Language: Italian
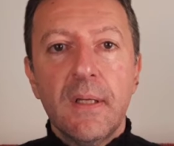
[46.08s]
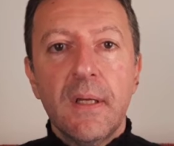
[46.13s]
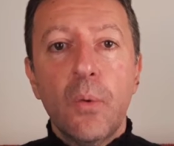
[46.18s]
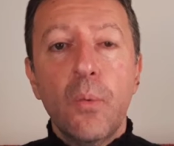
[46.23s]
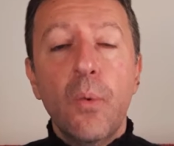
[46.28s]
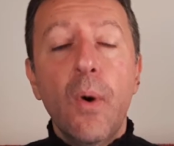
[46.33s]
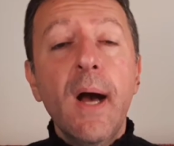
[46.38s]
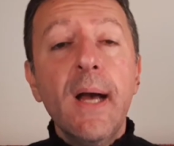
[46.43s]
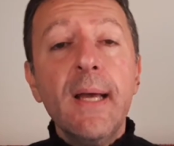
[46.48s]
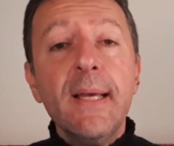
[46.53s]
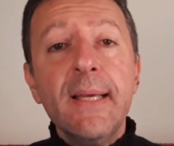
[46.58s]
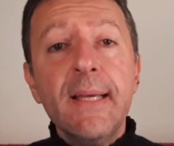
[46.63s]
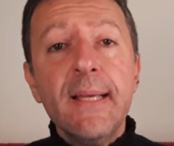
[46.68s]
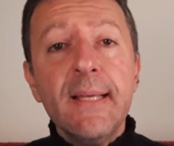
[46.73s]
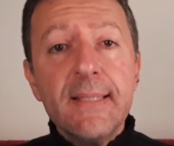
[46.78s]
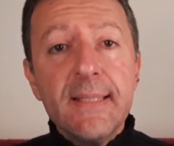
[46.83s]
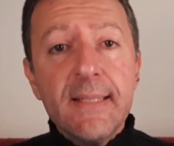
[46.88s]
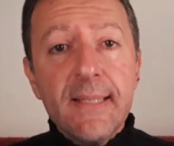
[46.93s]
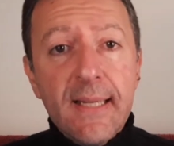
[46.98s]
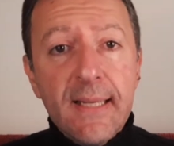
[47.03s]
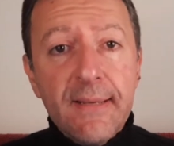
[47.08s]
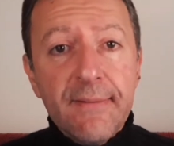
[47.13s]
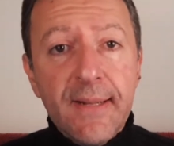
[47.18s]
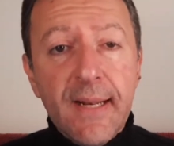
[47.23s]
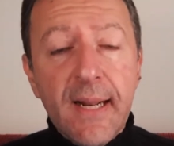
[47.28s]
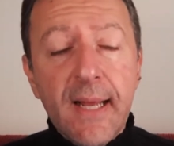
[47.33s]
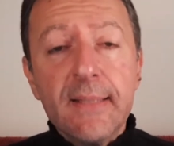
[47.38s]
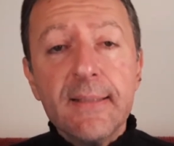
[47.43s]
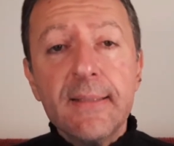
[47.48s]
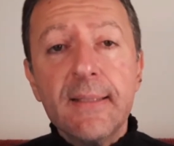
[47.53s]
Wai
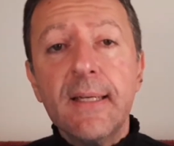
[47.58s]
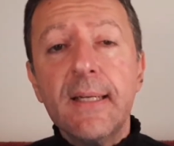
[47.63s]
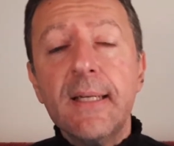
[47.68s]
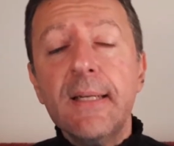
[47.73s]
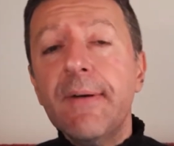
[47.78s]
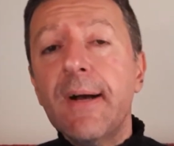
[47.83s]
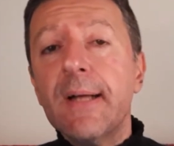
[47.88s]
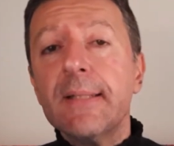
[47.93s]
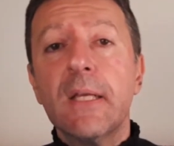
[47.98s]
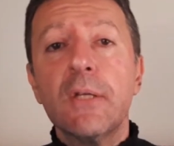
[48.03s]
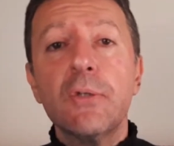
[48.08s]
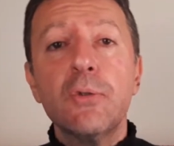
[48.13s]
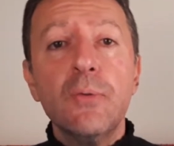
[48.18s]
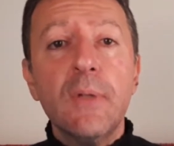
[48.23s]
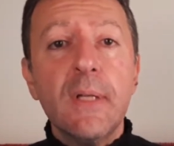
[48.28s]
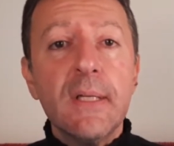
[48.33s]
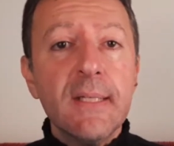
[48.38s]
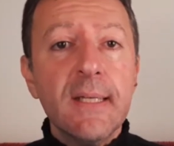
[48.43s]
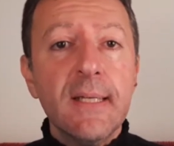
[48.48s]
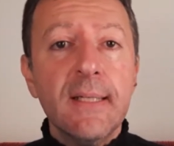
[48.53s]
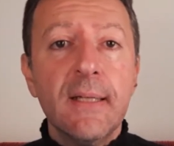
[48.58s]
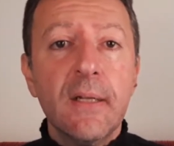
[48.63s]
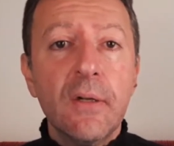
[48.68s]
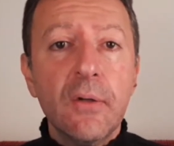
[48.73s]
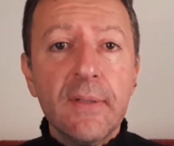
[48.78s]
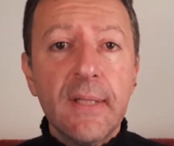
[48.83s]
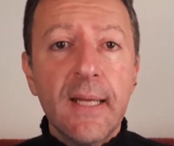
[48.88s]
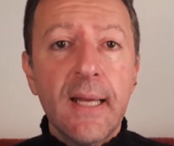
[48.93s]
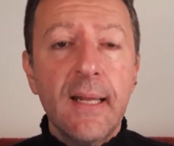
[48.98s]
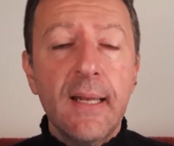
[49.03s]
Srivirat è arrivata su una sedia a
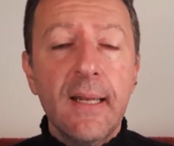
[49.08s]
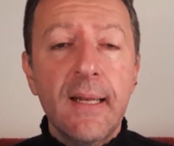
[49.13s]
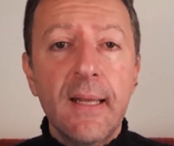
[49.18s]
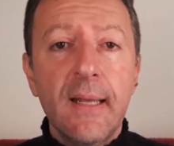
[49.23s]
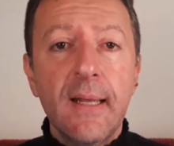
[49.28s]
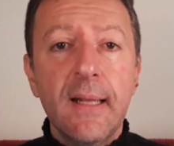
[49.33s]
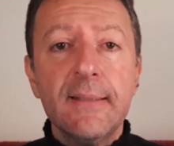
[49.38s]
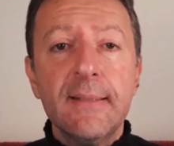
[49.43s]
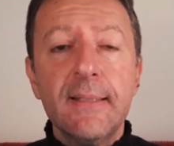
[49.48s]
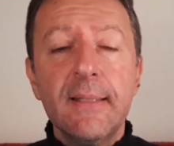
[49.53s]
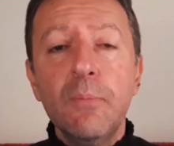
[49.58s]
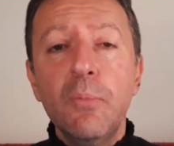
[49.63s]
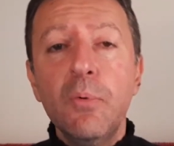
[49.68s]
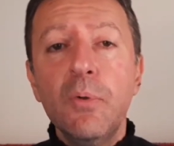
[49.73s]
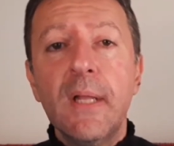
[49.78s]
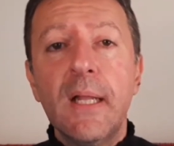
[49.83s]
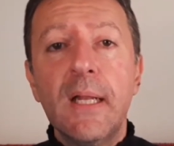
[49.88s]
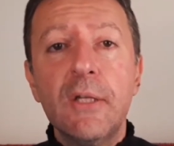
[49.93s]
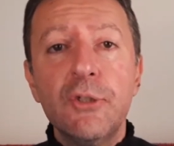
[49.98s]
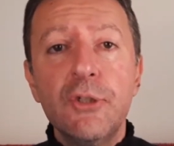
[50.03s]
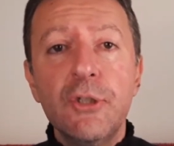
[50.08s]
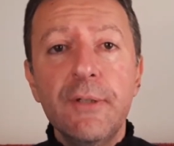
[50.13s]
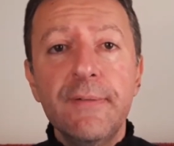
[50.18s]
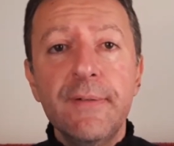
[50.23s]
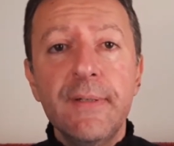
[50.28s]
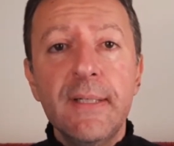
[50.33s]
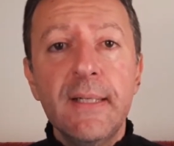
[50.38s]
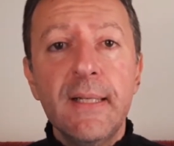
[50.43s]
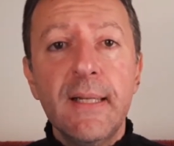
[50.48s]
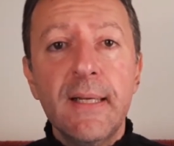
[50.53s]
rotelle al tribunale
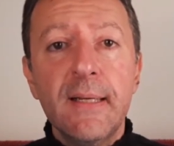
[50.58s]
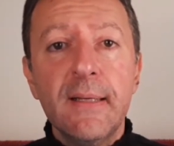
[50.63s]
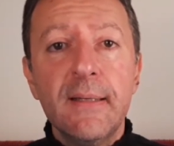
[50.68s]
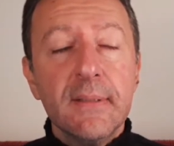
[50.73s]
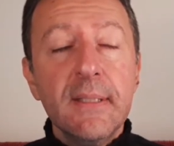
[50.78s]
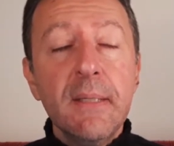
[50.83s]
civile